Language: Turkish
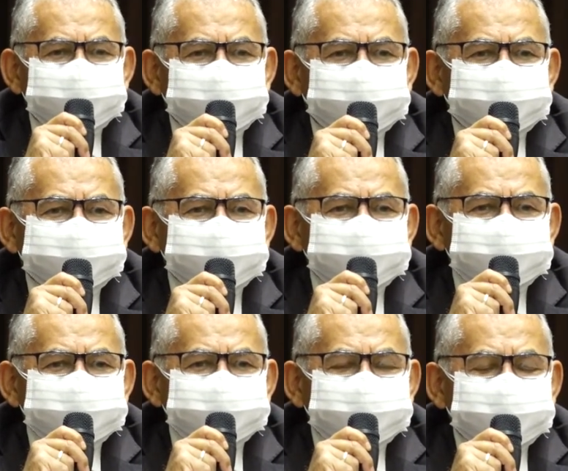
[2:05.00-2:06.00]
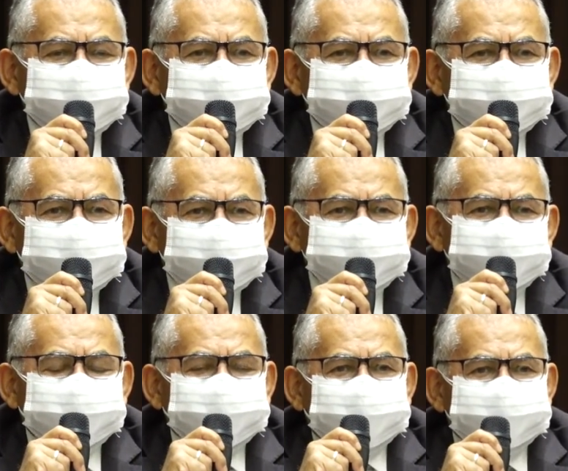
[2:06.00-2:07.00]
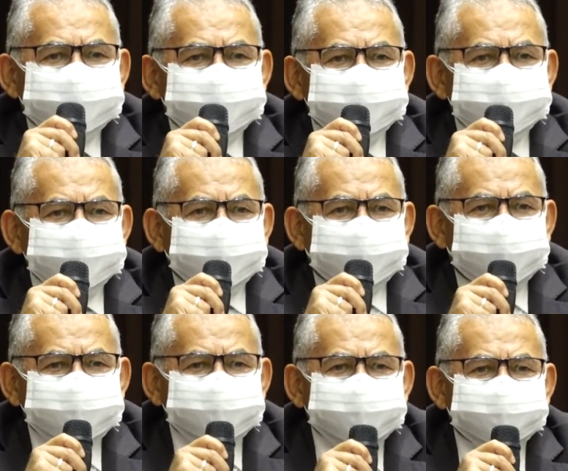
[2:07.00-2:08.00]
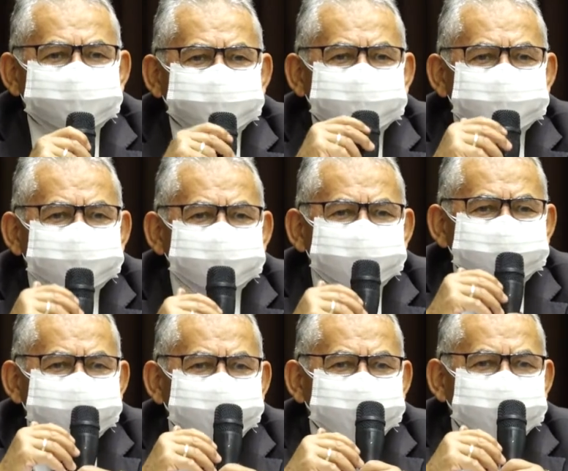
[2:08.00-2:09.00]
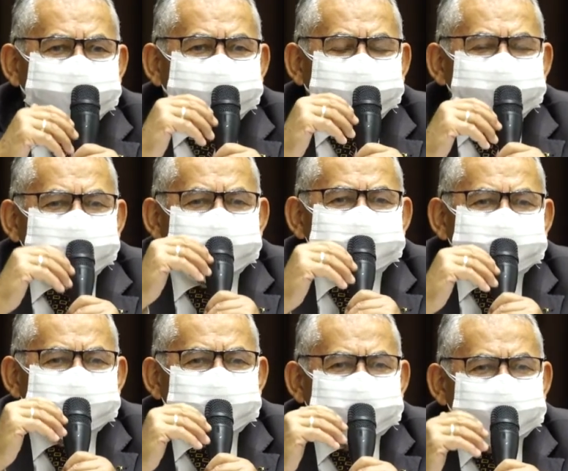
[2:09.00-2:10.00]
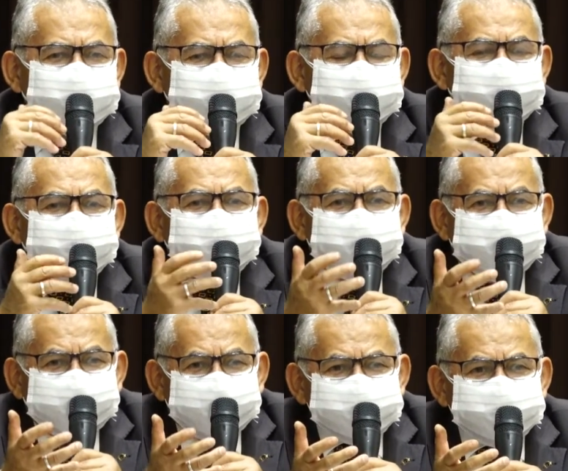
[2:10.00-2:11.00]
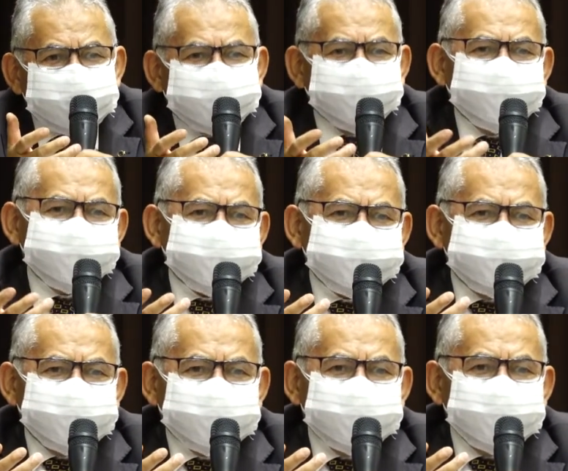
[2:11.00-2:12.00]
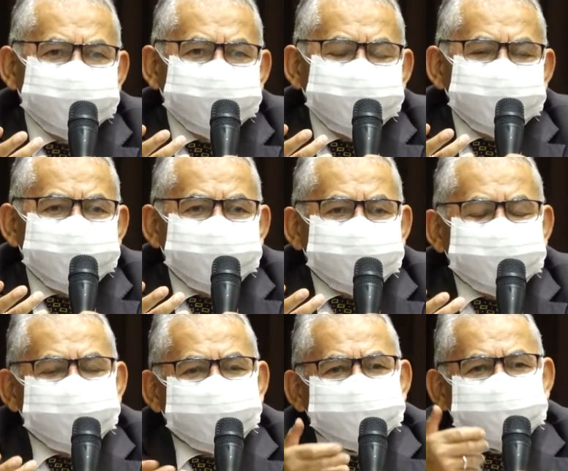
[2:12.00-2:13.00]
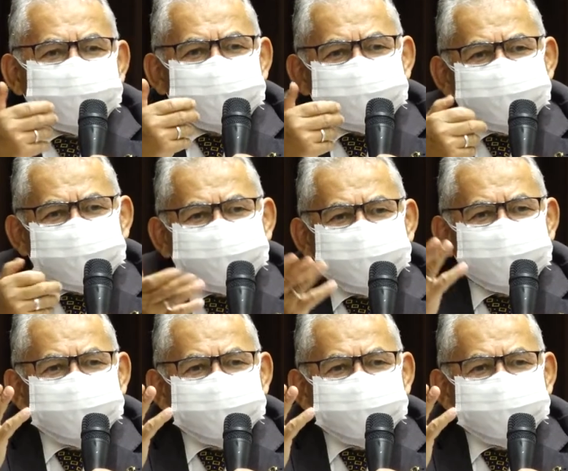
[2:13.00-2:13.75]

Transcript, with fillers: şehrimizin gerçekten adeta çığ gibi büyüyen potansiyeline altyapı oluşturmak. Yoksa hele canım bir